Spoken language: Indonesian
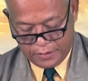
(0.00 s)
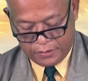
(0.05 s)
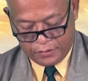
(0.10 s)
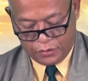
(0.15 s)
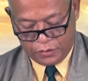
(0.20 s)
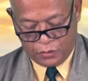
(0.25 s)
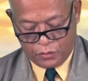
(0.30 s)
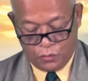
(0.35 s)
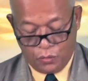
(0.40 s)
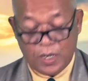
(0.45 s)

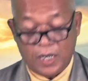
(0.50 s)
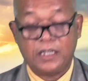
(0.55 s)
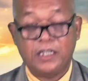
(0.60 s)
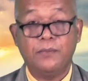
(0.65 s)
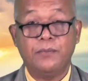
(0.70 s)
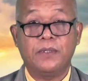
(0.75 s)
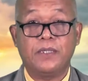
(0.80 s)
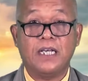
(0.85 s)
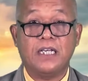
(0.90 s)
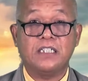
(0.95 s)
seluruh
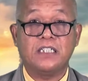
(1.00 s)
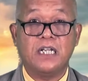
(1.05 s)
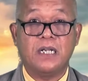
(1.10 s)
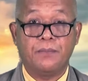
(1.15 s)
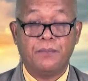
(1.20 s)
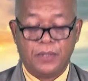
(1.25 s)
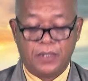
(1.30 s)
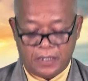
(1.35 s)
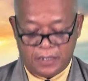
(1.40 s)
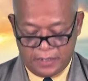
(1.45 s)
aktivitas
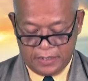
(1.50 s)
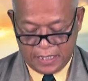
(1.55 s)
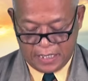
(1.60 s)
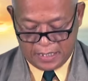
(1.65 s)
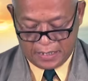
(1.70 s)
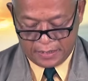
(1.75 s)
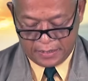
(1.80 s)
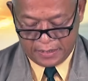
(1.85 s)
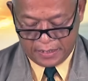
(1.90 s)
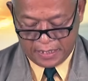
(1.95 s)
dan
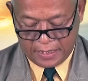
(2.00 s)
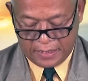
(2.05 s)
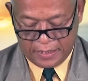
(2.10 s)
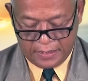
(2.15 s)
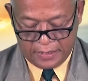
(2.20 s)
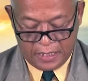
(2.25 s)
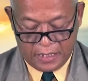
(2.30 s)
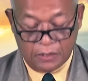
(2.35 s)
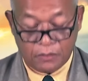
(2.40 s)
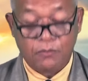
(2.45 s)
pekerjaan yang
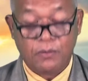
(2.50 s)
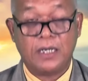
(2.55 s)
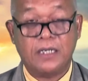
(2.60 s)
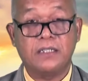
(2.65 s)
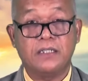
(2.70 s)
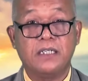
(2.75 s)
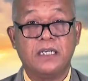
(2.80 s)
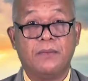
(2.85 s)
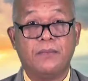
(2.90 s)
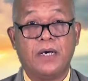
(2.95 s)
kita lakukan
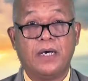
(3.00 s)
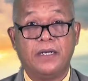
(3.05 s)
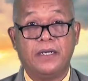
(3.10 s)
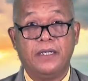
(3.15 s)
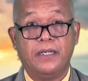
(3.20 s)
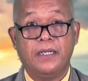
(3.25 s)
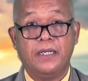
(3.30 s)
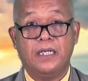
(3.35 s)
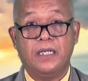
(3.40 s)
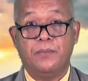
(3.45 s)
setiap
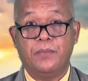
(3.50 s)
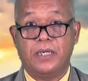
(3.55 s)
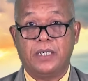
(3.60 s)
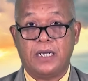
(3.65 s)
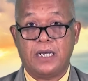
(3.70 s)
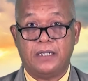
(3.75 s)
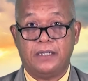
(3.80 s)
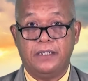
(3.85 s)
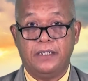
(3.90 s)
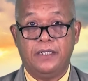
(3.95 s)
hari
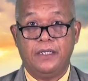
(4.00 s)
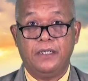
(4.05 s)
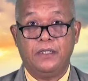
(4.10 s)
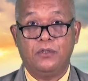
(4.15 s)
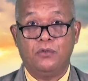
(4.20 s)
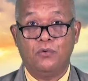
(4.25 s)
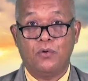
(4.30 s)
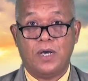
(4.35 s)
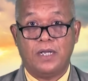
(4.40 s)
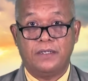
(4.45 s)
diberkati
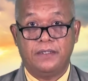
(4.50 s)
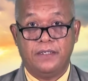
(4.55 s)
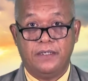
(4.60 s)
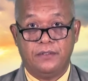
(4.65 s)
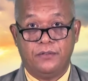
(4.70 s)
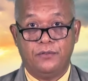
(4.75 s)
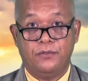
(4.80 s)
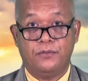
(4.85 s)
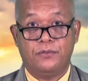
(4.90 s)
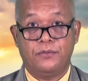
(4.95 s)
Tuhan
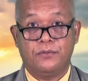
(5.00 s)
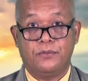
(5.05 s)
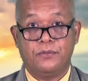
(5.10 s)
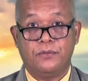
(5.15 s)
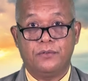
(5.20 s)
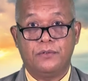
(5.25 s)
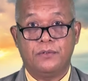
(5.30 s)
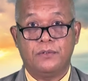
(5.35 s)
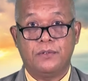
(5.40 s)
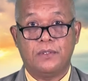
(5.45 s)
Yesus.
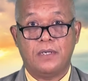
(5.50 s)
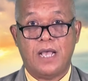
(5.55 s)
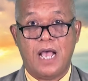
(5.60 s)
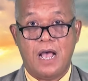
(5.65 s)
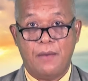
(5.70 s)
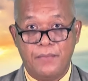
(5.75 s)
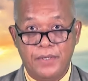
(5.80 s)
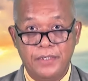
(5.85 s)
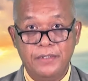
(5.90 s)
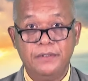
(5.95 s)

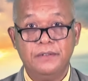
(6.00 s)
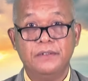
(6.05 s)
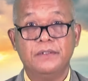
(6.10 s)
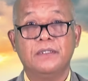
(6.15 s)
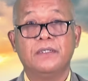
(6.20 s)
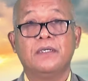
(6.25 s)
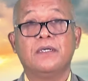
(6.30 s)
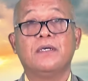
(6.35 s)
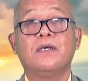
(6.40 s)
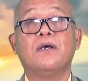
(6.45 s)

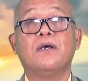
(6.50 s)
Amin.